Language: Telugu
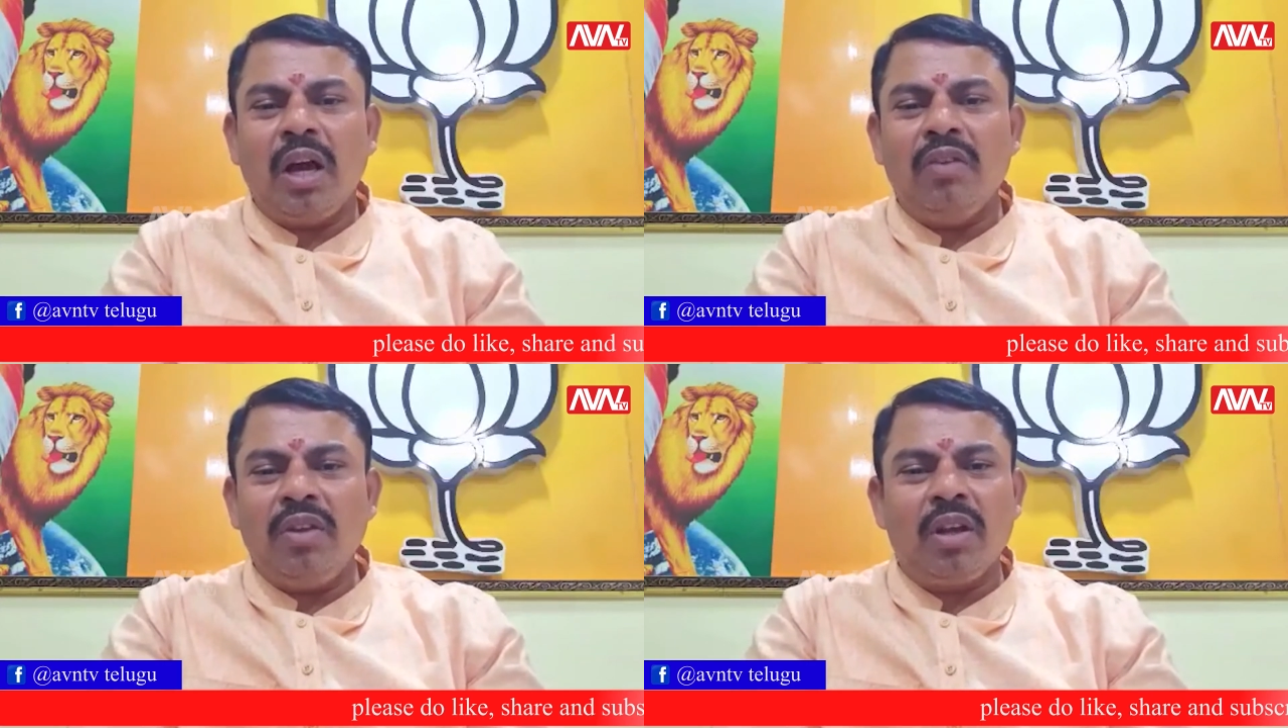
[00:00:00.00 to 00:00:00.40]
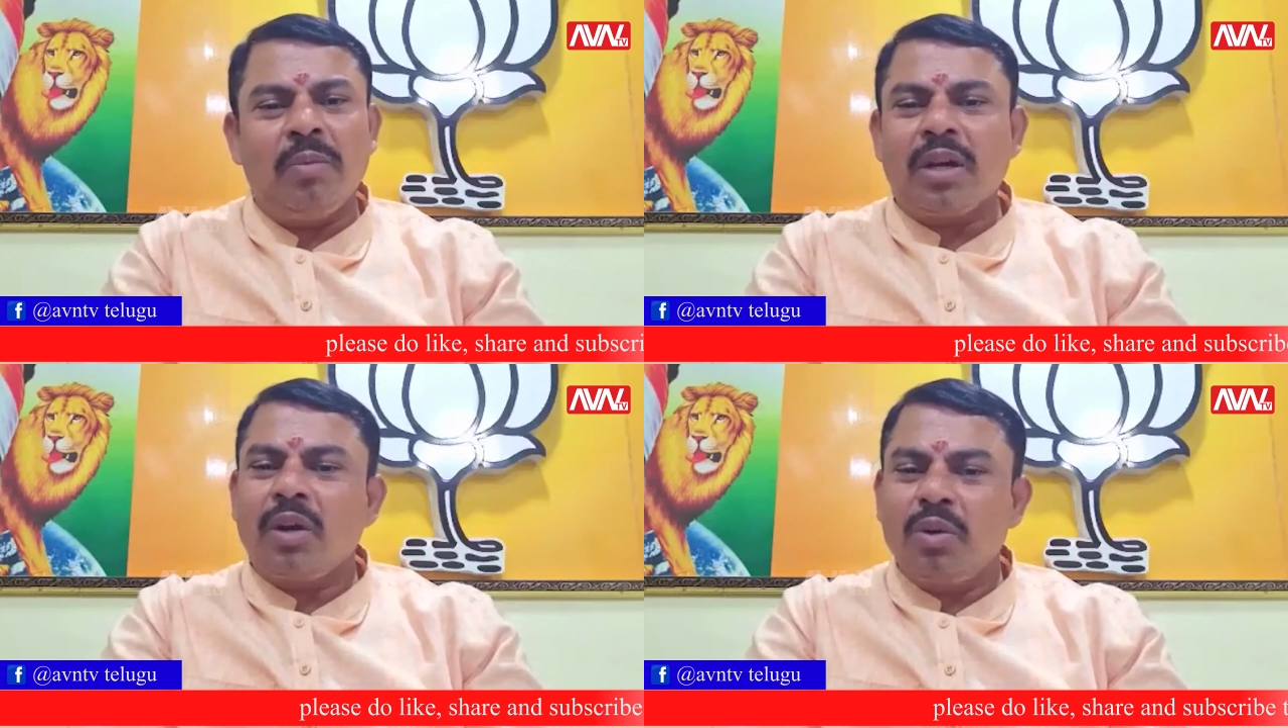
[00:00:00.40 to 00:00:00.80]
ఆ
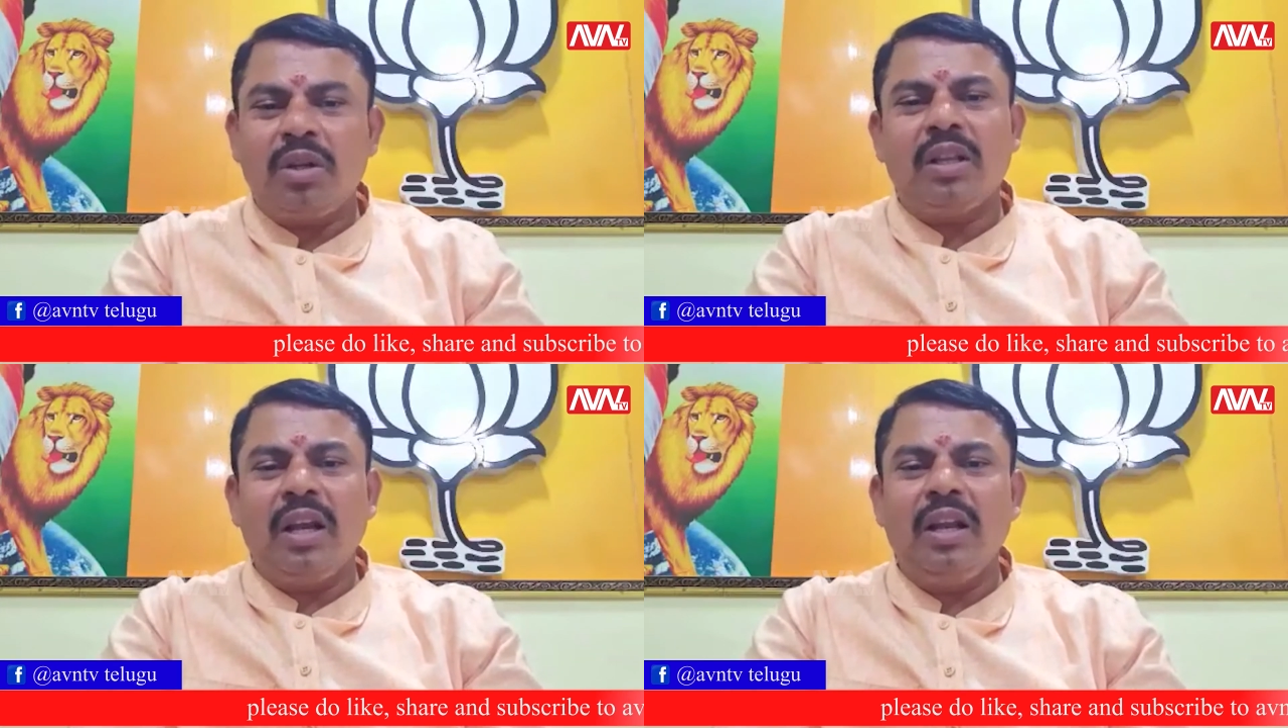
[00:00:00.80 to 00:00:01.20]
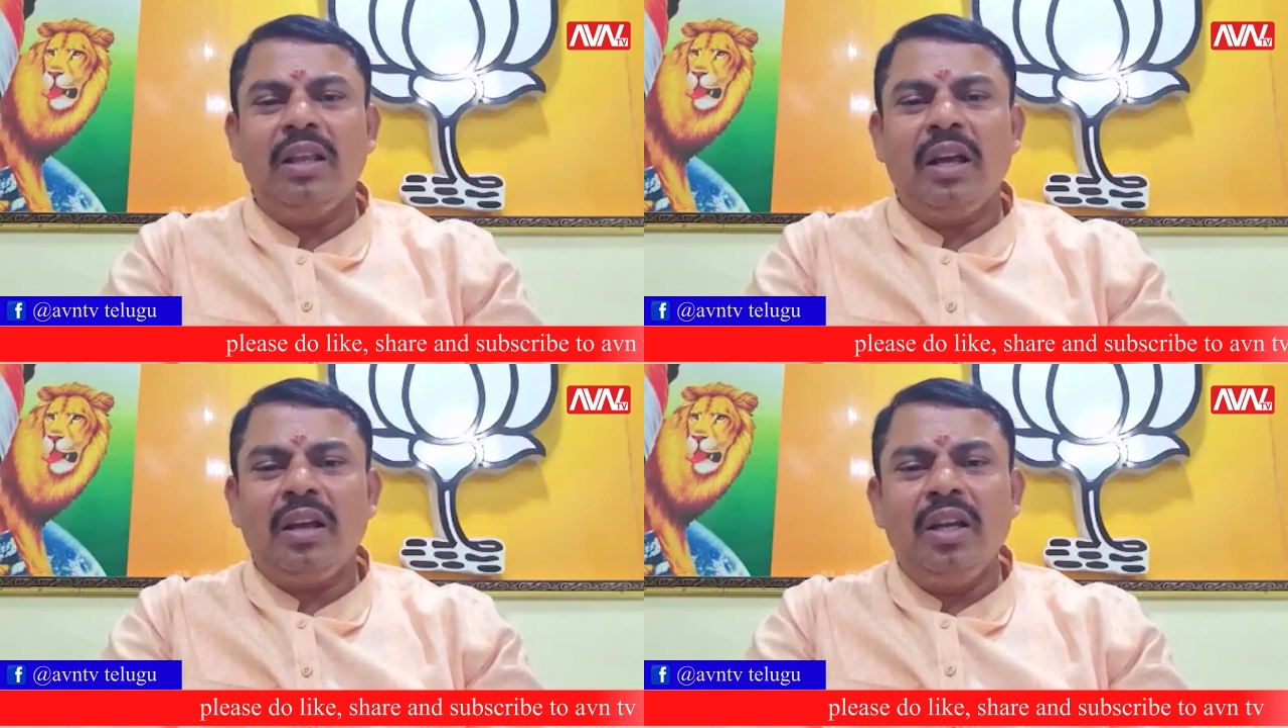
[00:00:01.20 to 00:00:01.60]
విగ్రహం అక్కడ ఉంటుందా
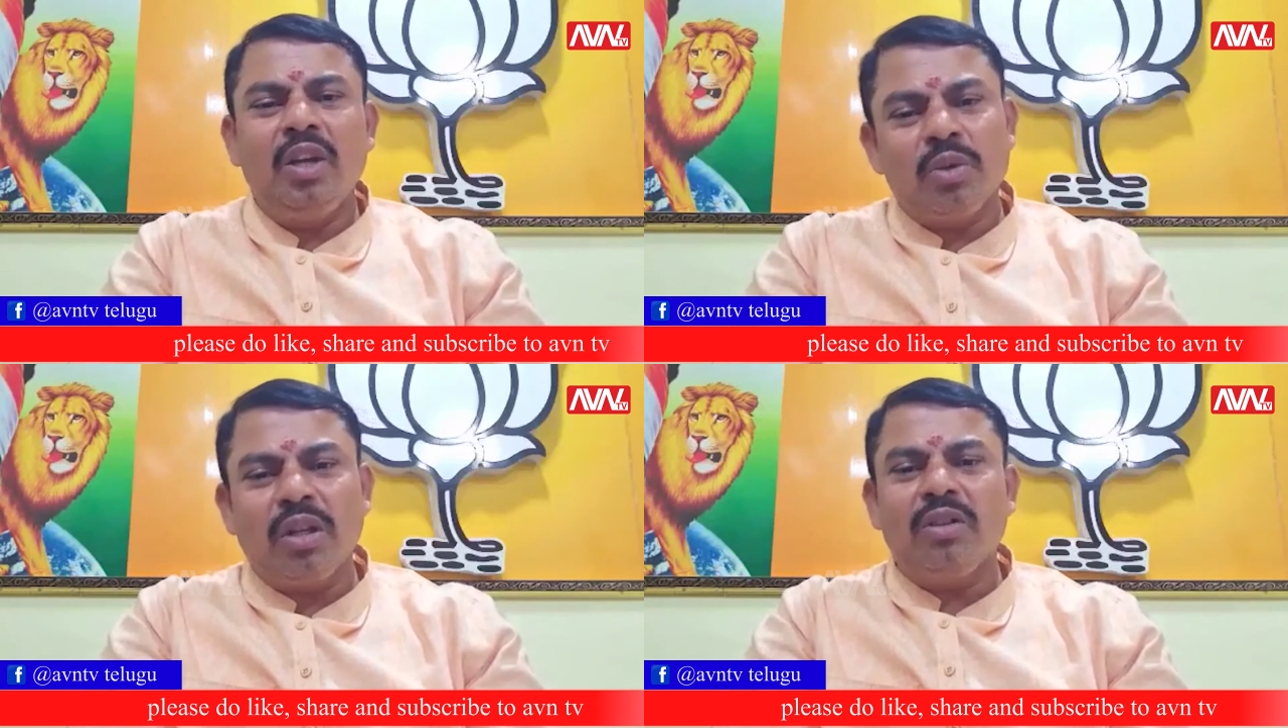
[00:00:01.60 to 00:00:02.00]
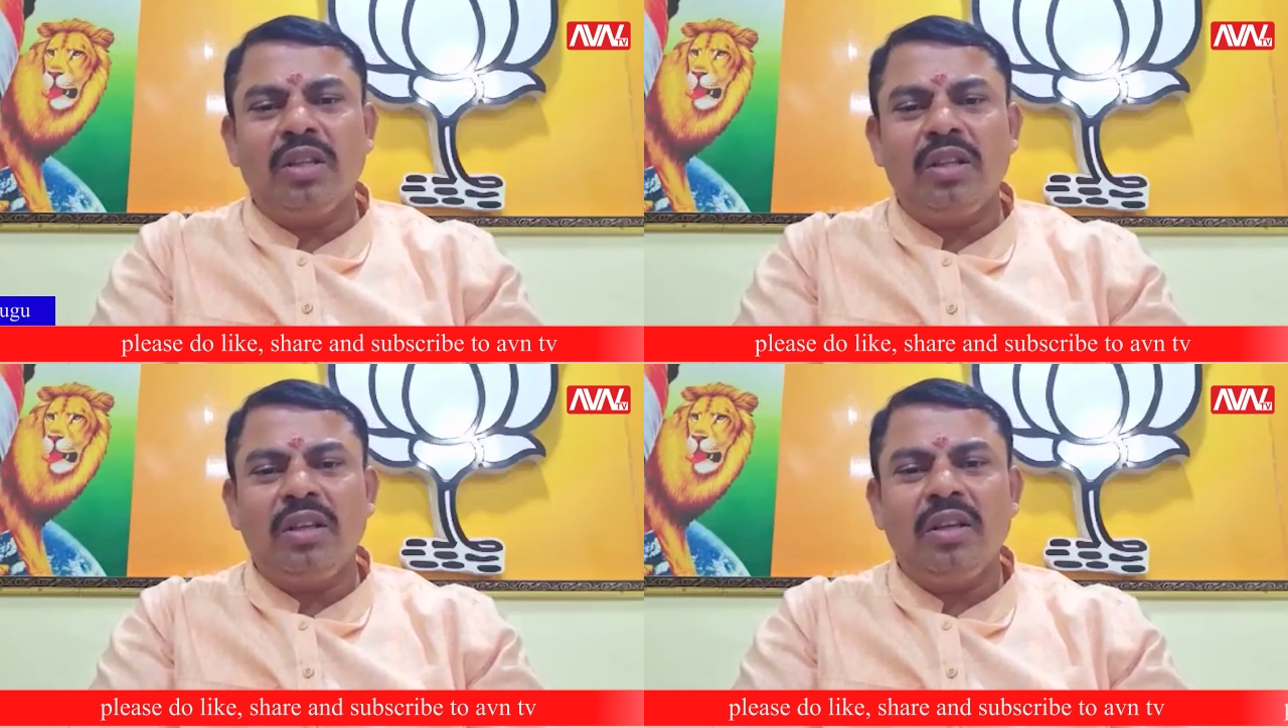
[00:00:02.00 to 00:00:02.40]
లేదా నీకు
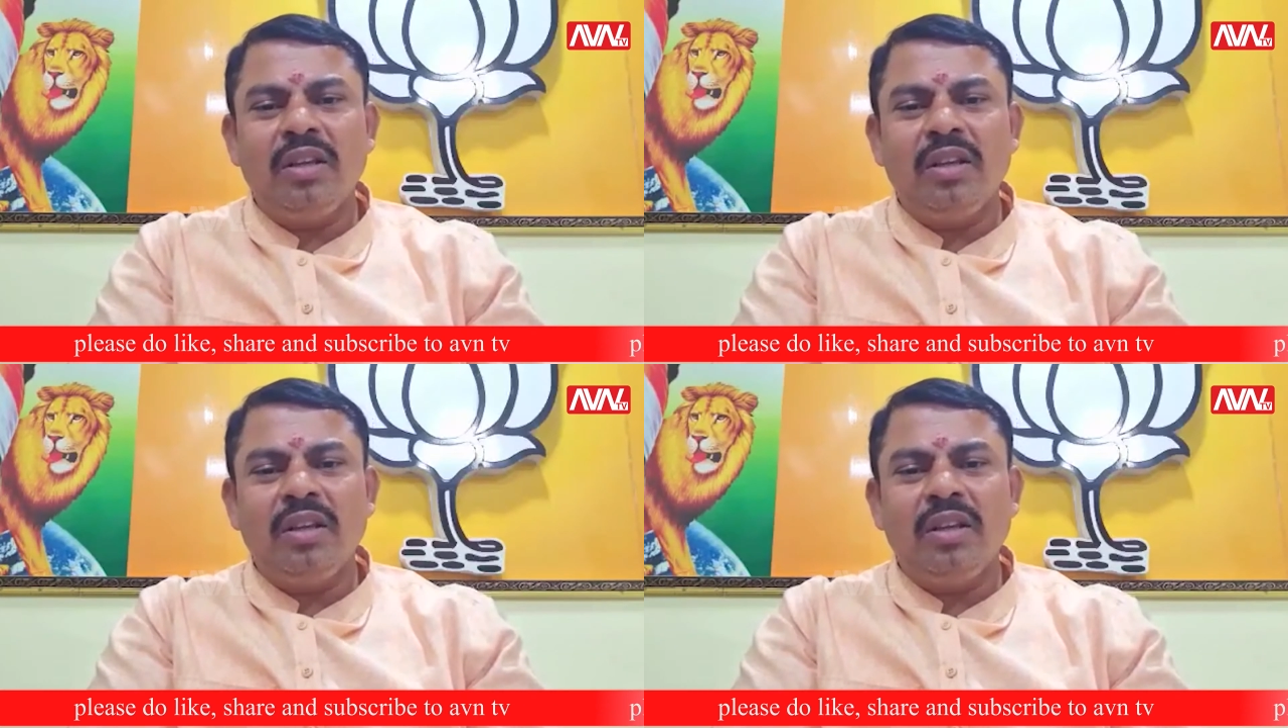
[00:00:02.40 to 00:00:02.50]
తెలుస్తుంది